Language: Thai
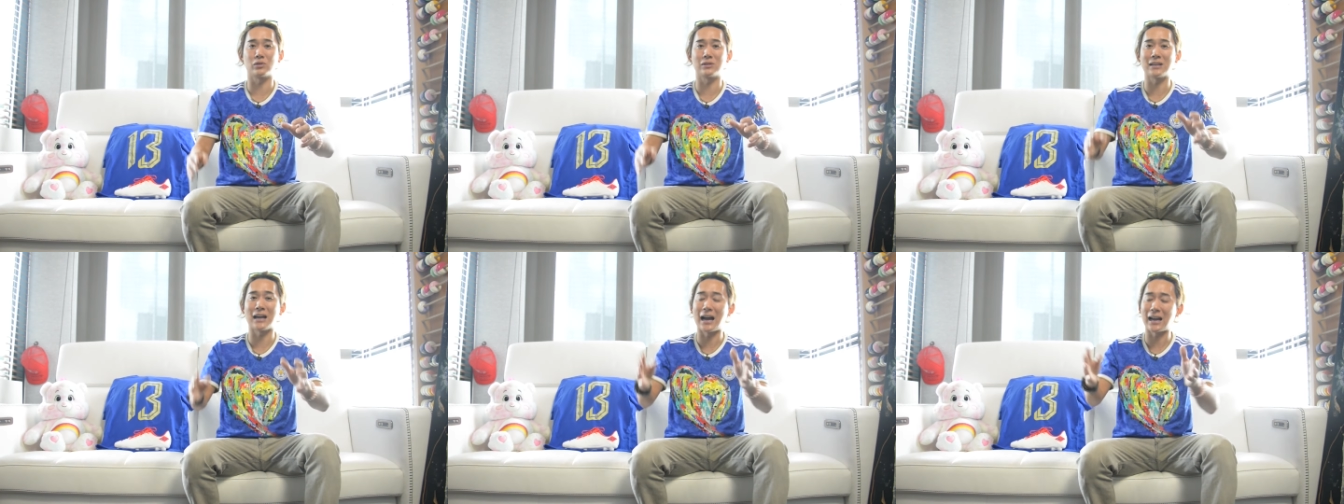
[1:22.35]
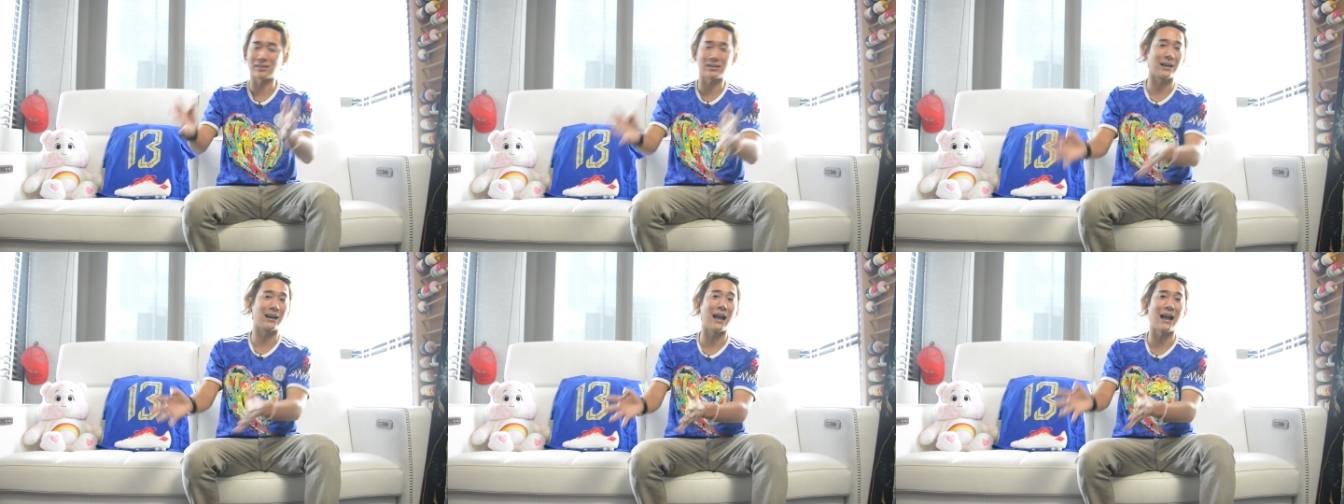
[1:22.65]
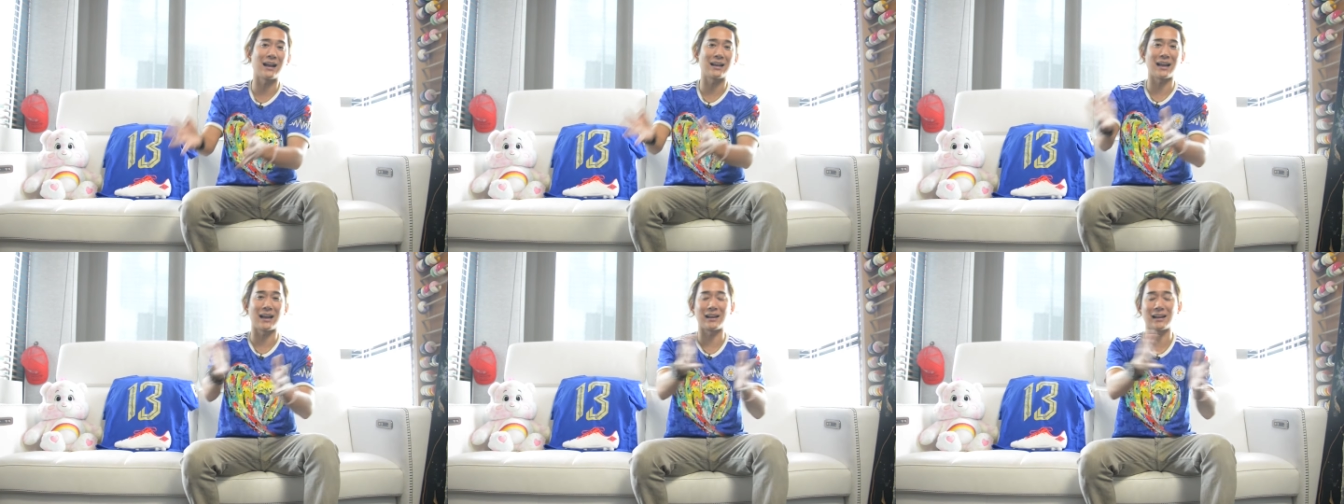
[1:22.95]
ย้ายตาราง
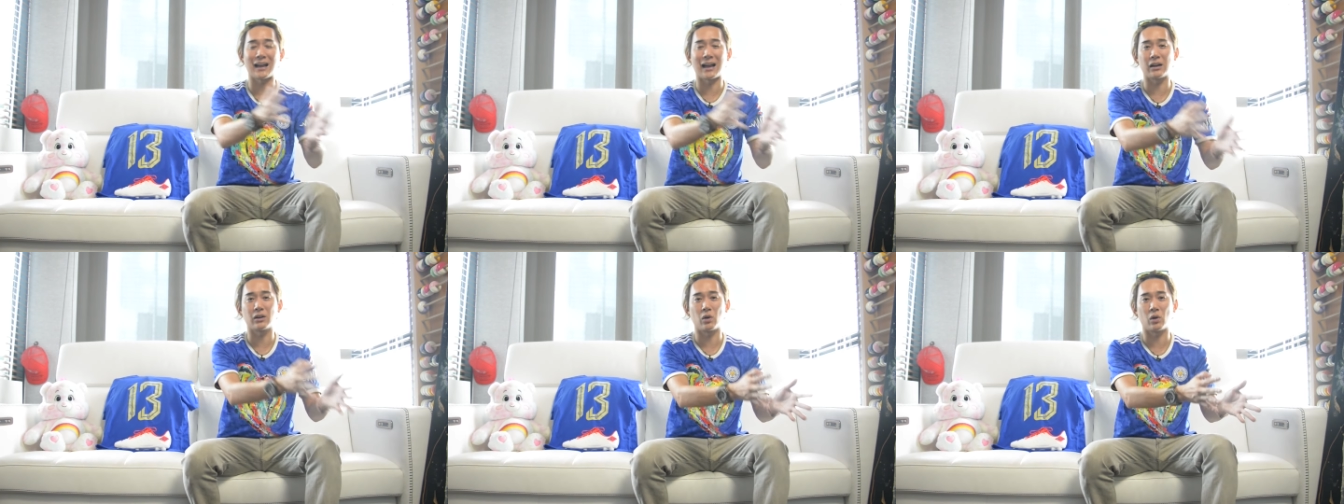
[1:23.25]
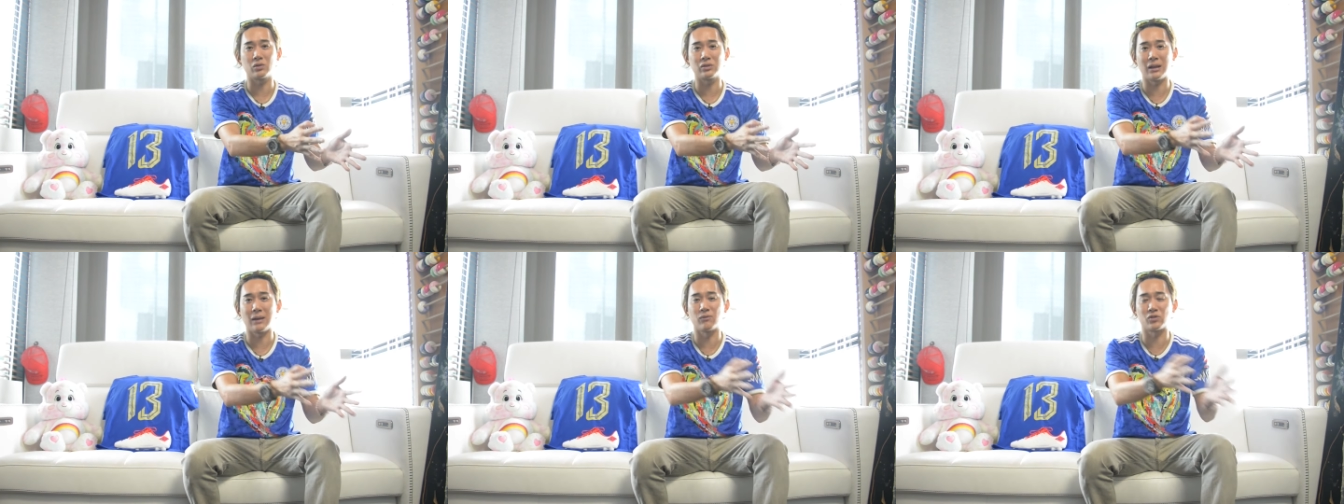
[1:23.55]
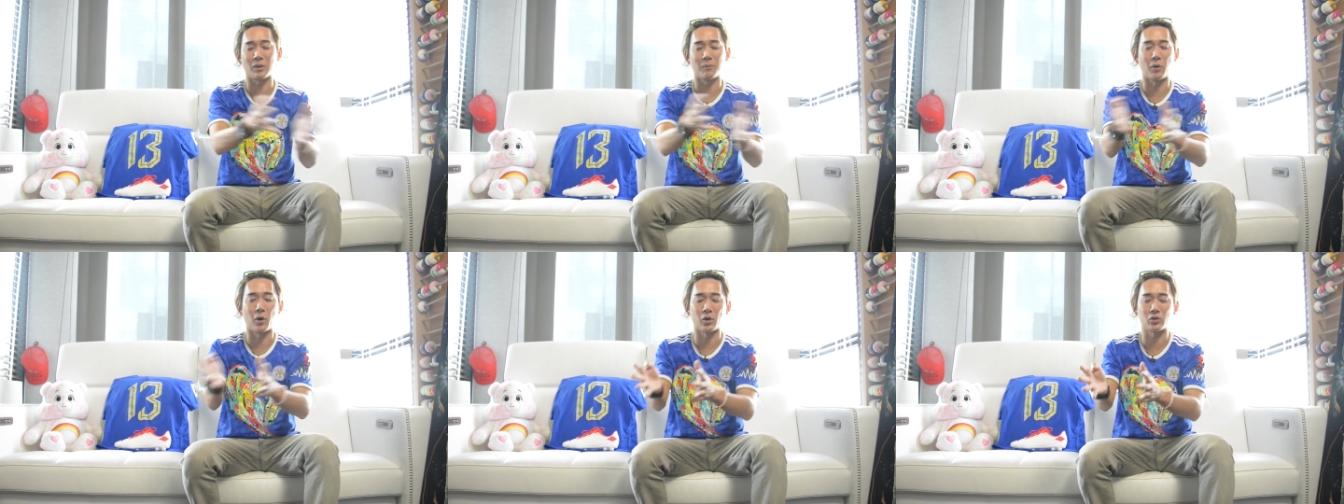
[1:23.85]
แข่งขันของทีมส
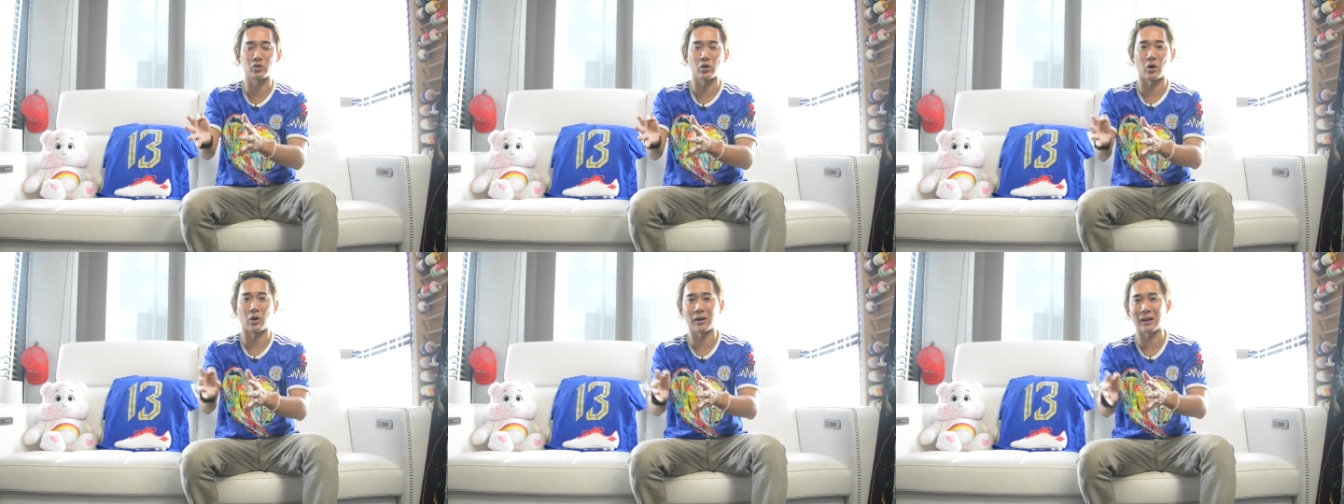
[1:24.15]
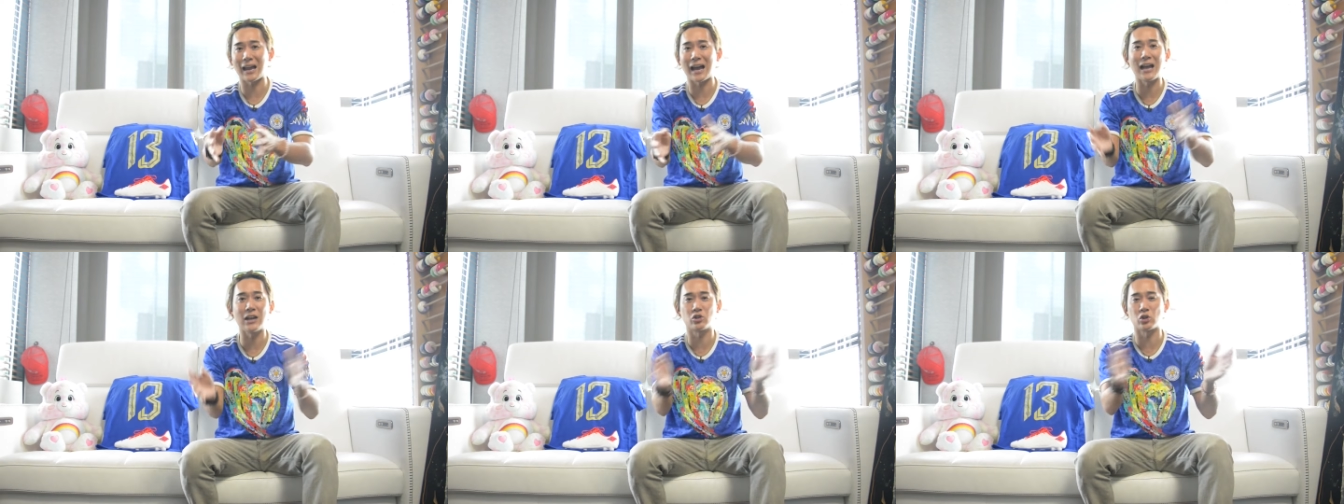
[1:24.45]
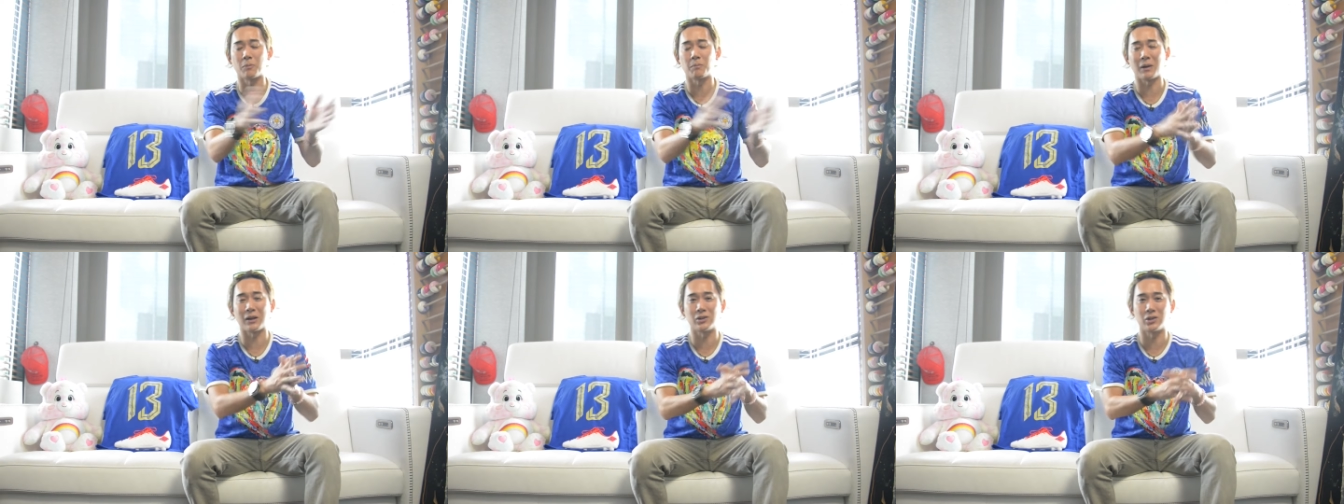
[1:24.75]
โมสรไล่จ
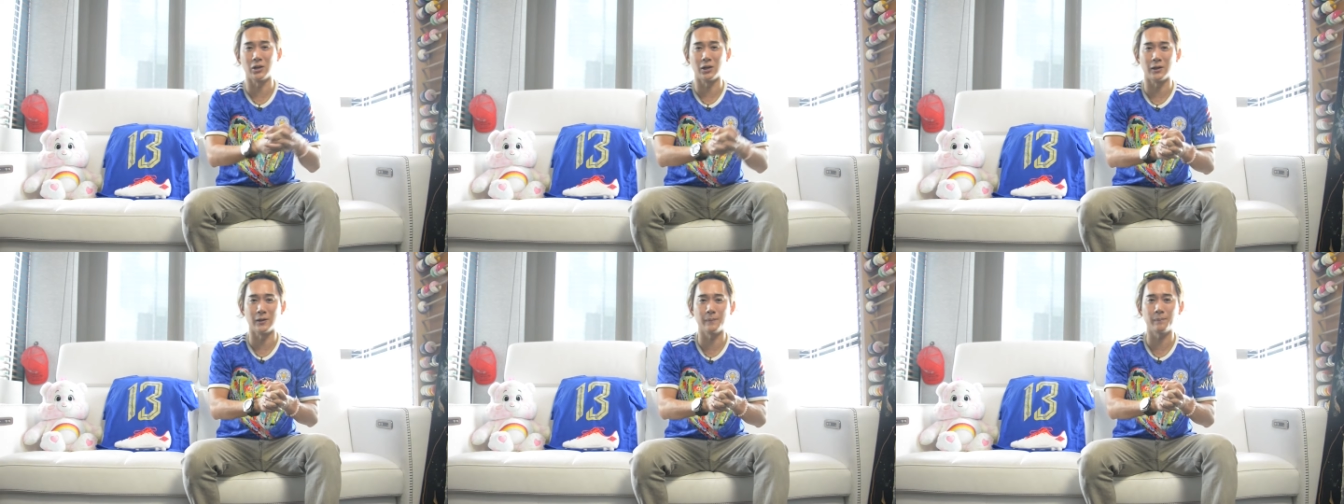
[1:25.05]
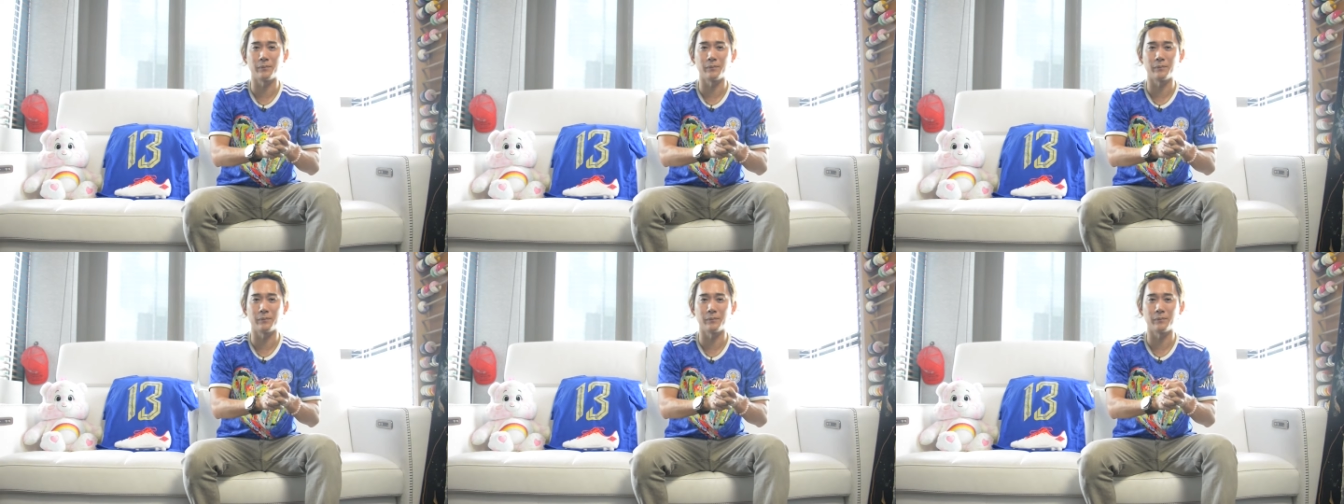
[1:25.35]
นไปถึง